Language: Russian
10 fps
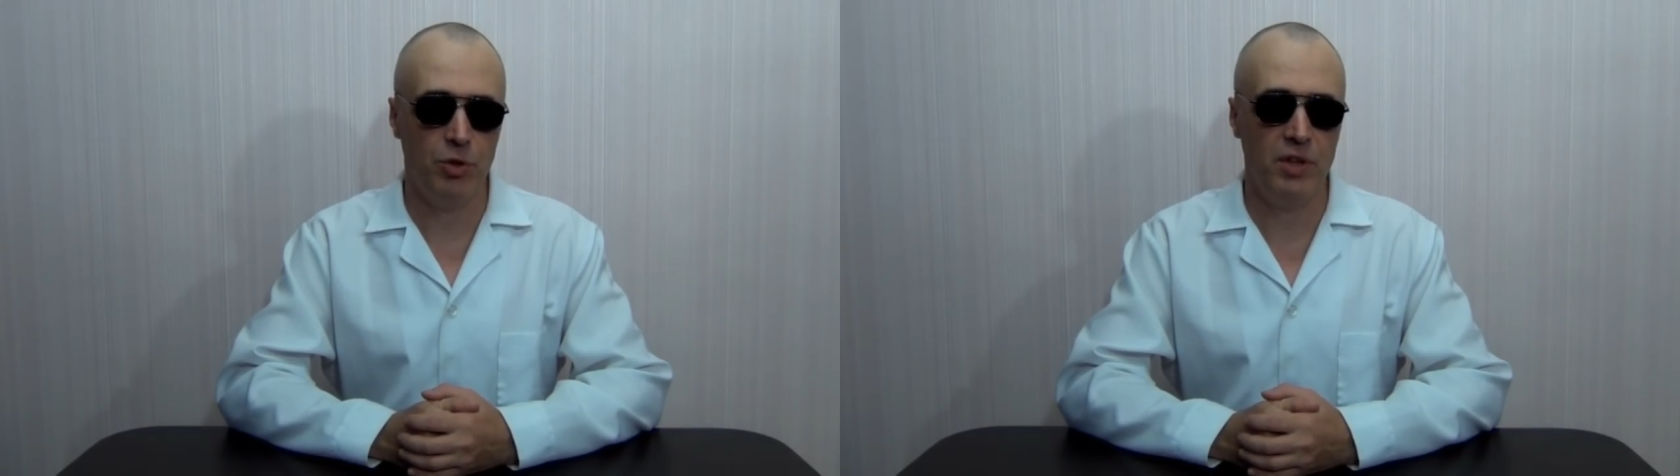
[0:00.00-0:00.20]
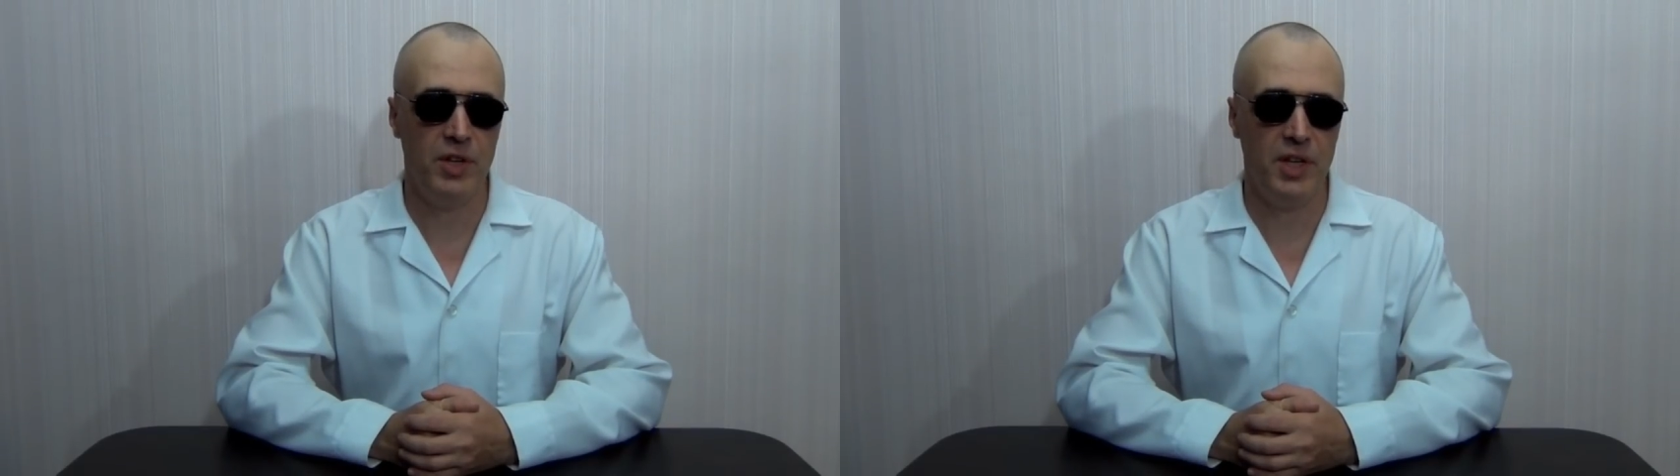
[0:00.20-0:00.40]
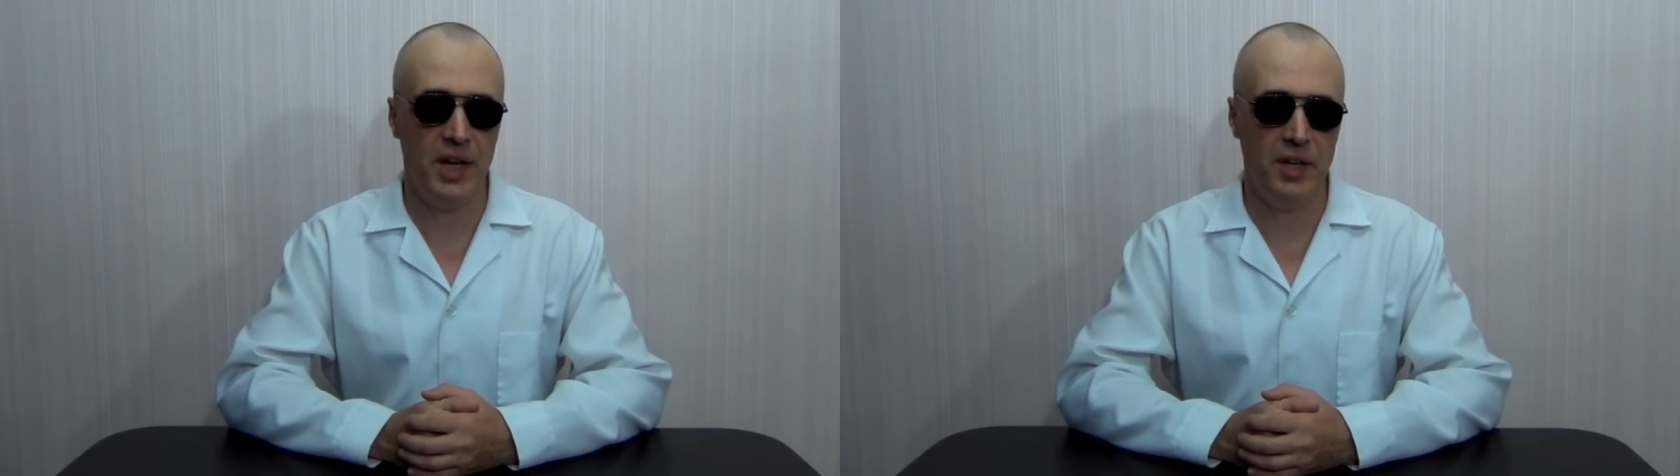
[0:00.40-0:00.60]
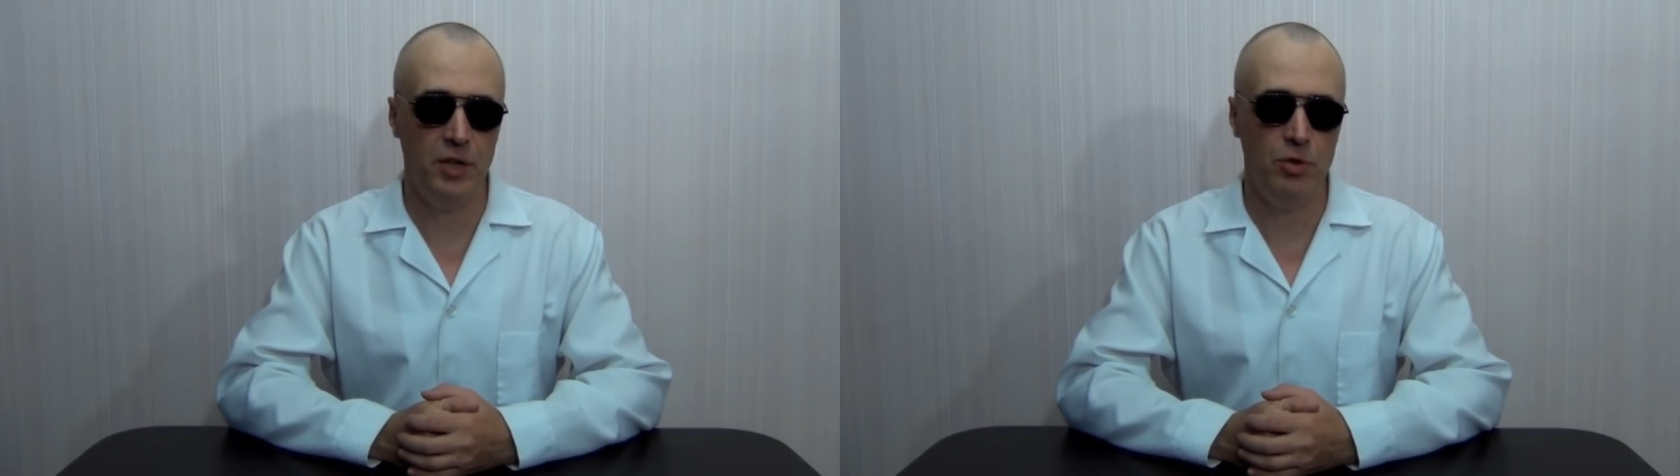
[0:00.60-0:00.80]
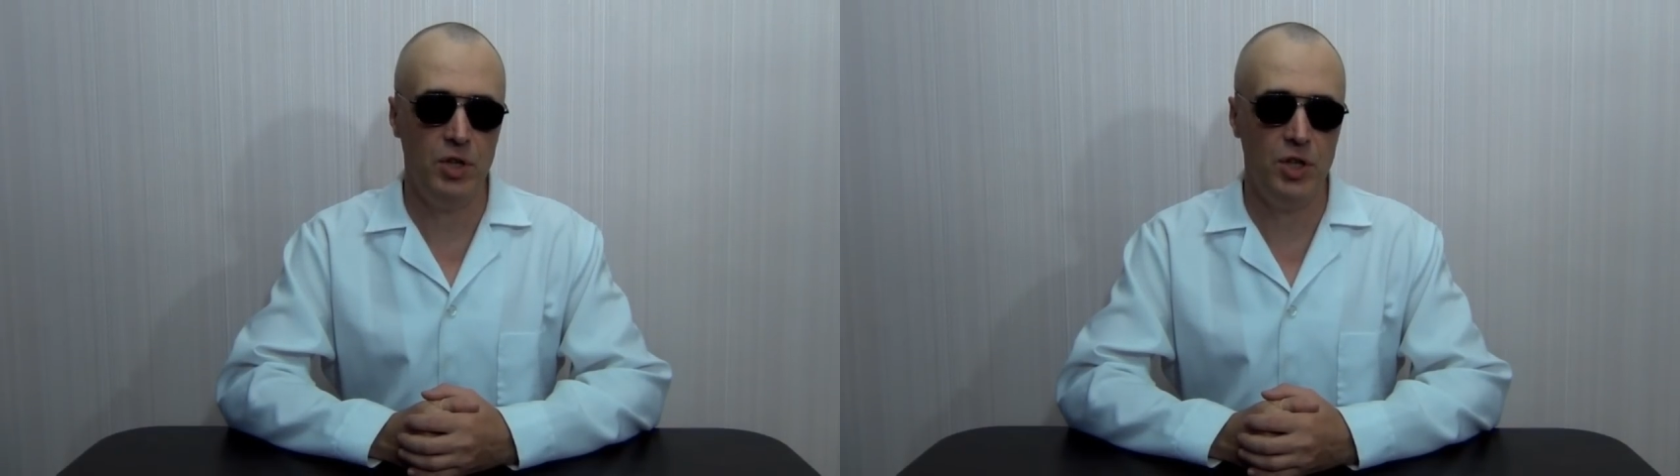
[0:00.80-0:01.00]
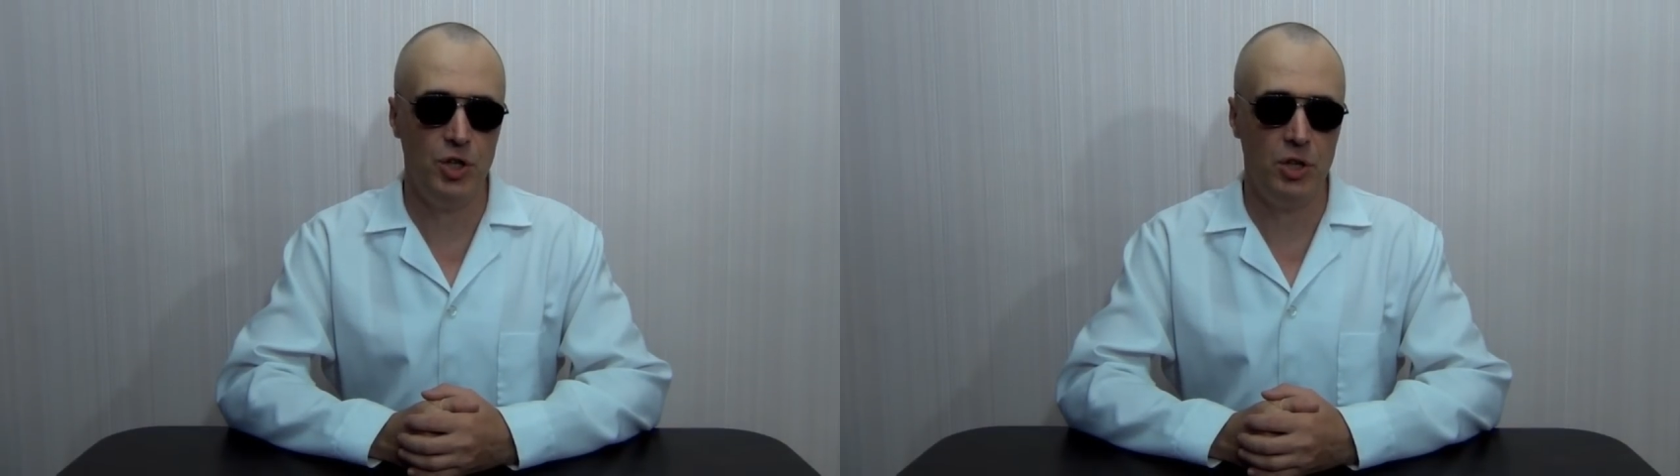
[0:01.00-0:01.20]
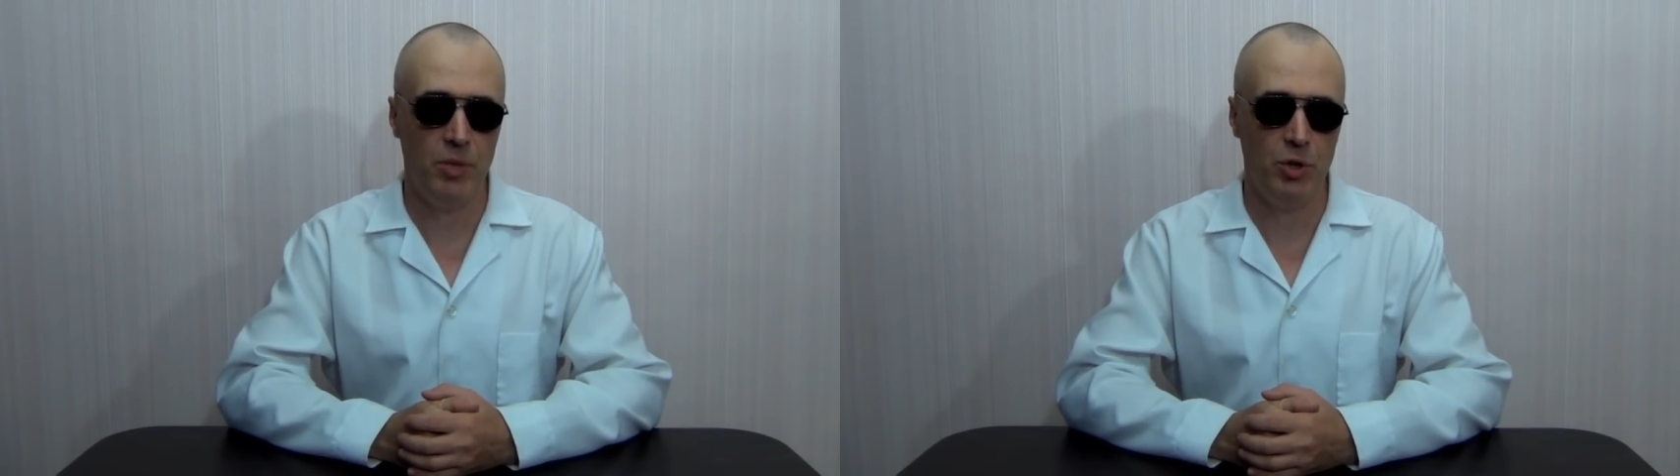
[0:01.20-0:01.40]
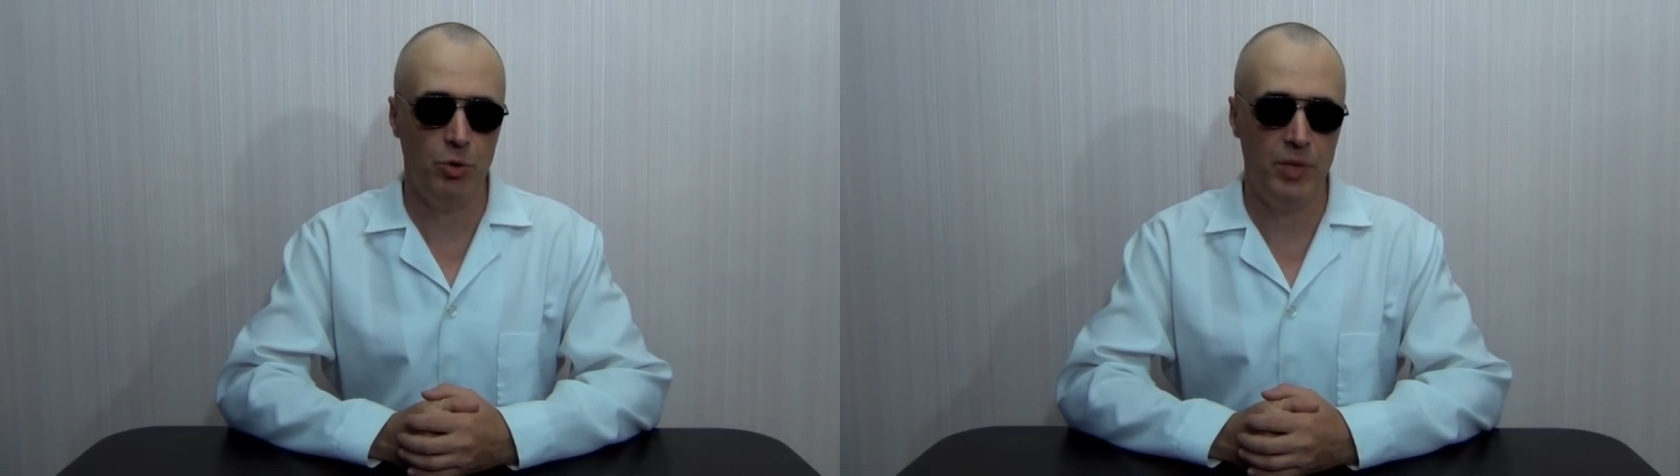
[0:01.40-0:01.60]
то наверняка найдете нечто
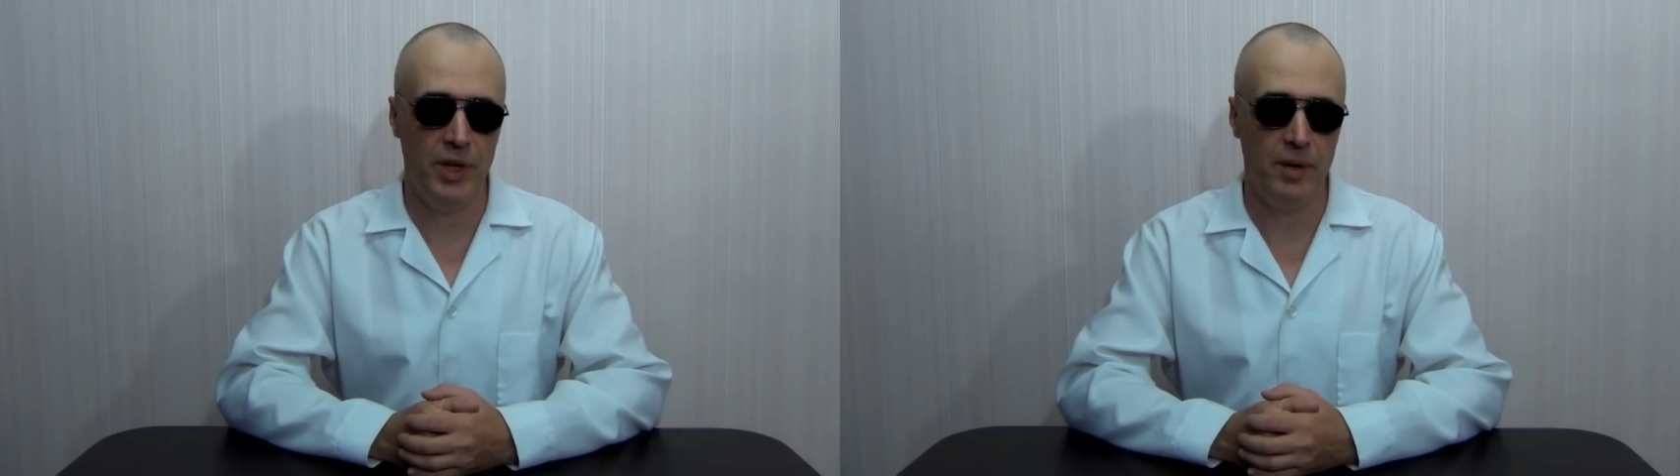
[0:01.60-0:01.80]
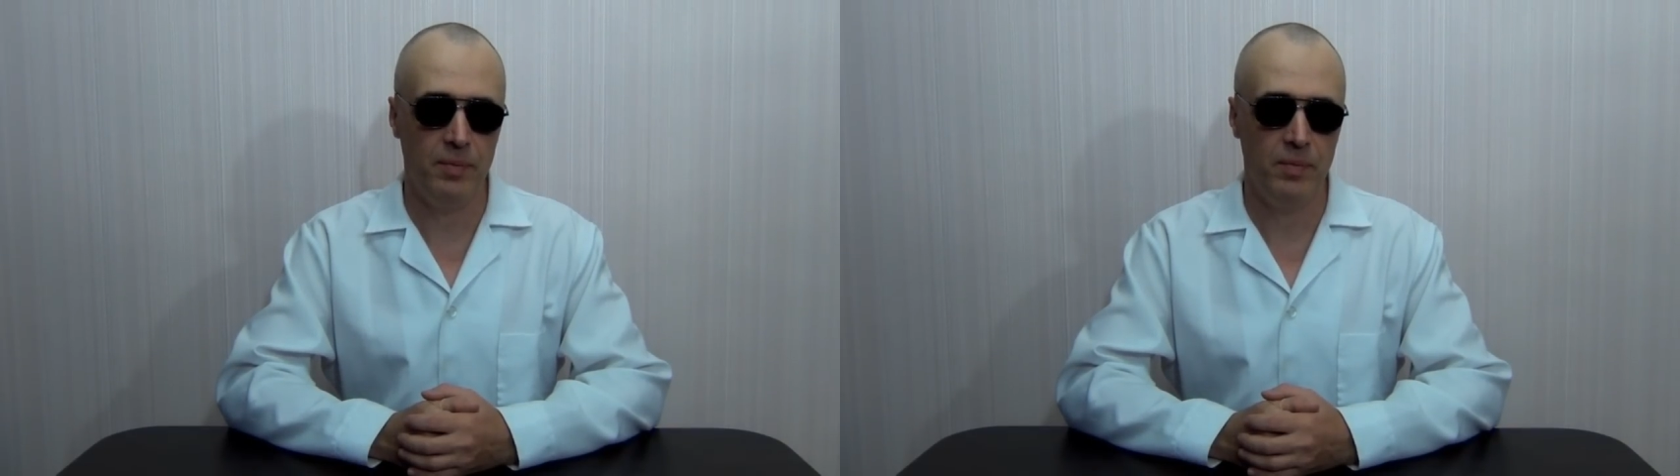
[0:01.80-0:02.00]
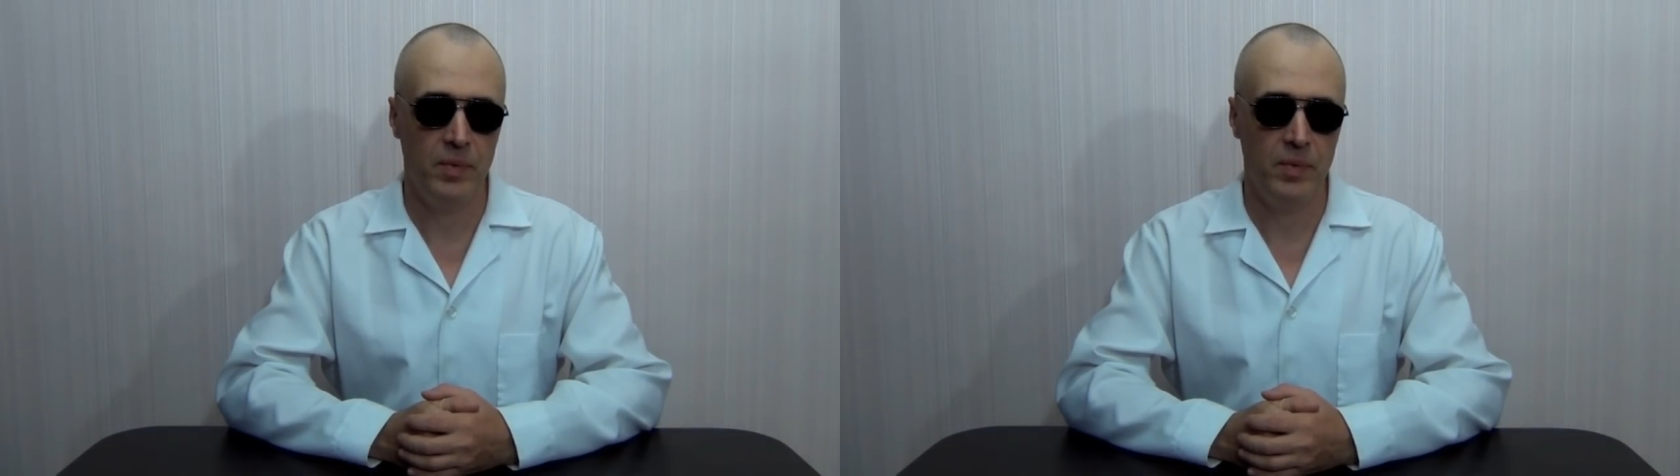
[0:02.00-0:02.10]
подобное.